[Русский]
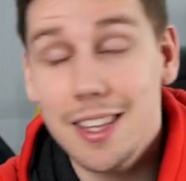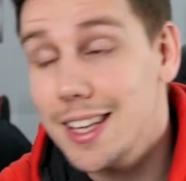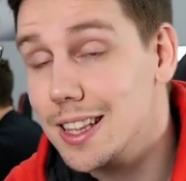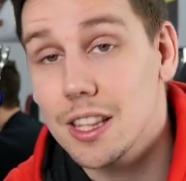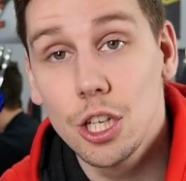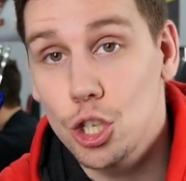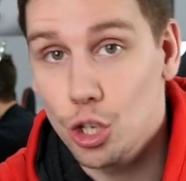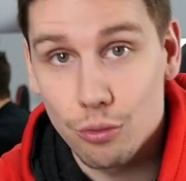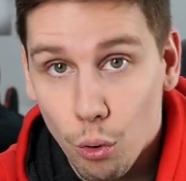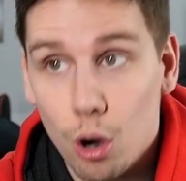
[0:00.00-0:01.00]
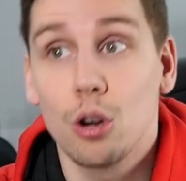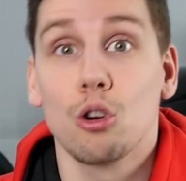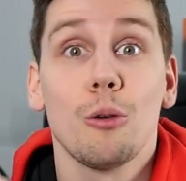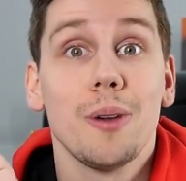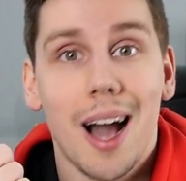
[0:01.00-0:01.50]
нет ничего,
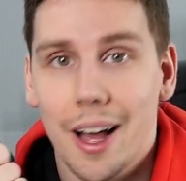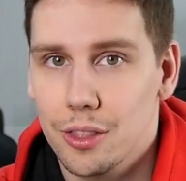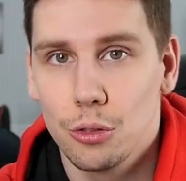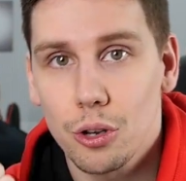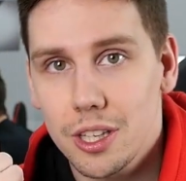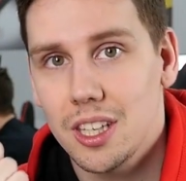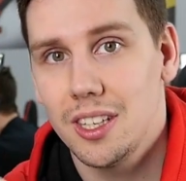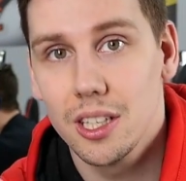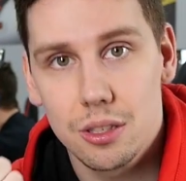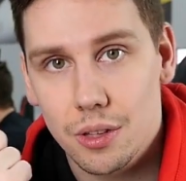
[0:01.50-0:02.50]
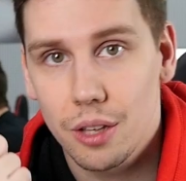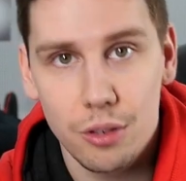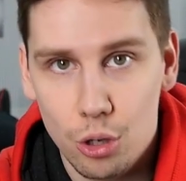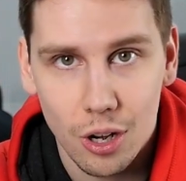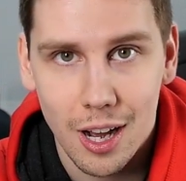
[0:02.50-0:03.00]
кроме одной единственной
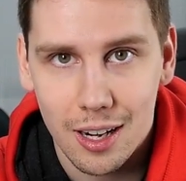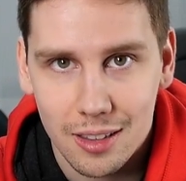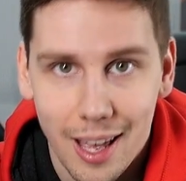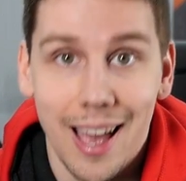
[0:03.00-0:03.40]
видеокарты.